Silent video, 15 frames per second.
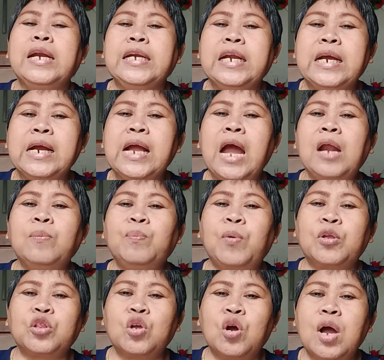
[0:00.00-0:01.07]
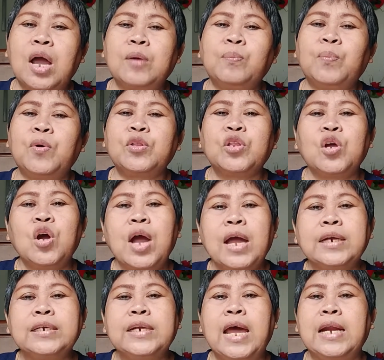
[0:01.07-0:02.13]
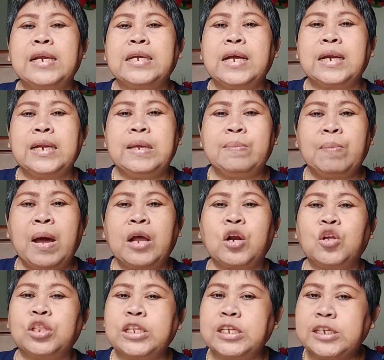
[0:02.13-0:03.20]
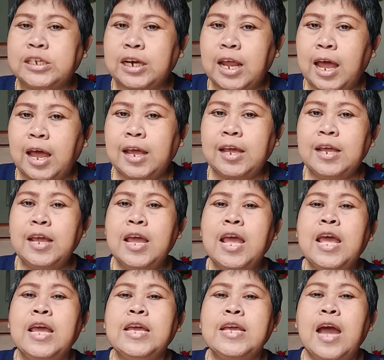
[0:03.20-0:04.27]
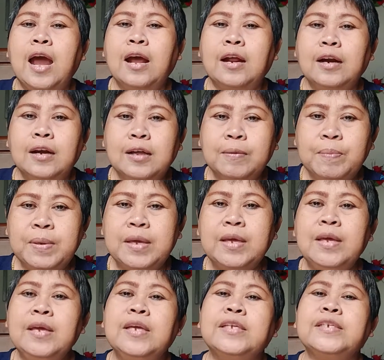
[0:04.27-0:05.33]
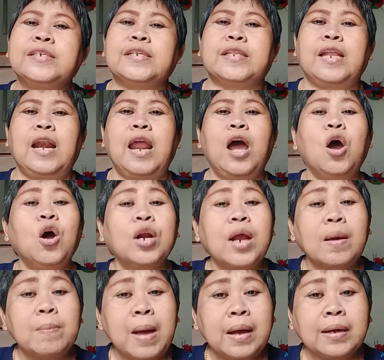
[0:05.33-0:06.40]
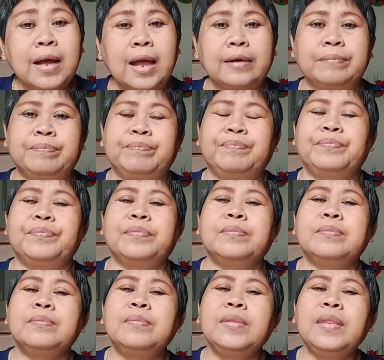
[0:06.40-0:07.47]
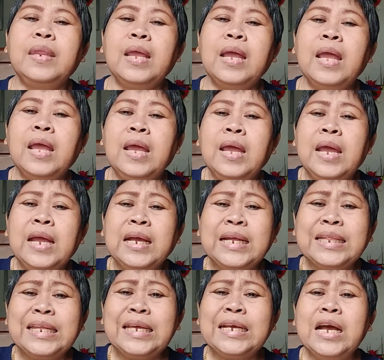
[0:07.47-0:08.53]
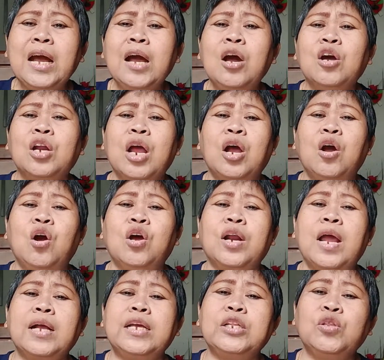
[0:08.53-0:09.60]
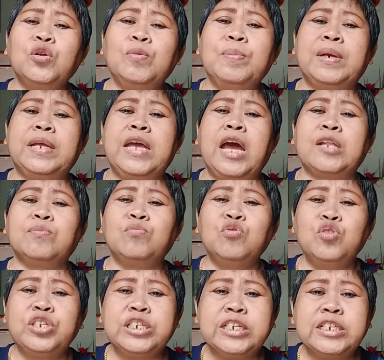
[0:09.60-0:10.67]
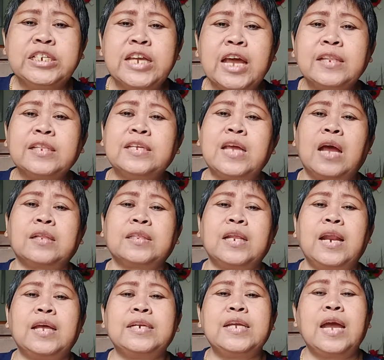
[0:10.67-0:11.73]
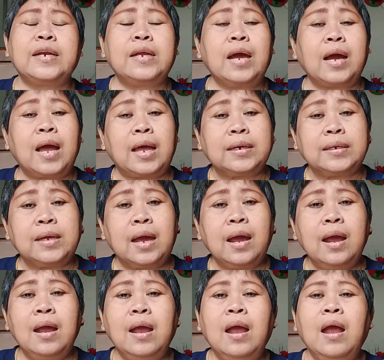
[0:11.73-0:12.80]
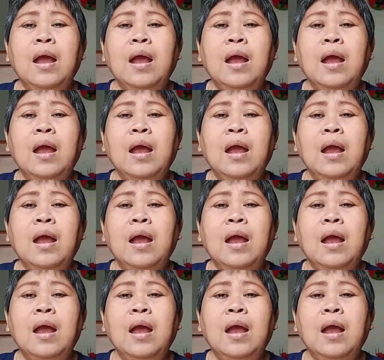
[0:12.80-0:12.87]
dengan potongan-potongan dari kelima roti jelai yang lebih setelah orang makan. Ketika orang-orang itu melihat mujizat yang telah diadakannya,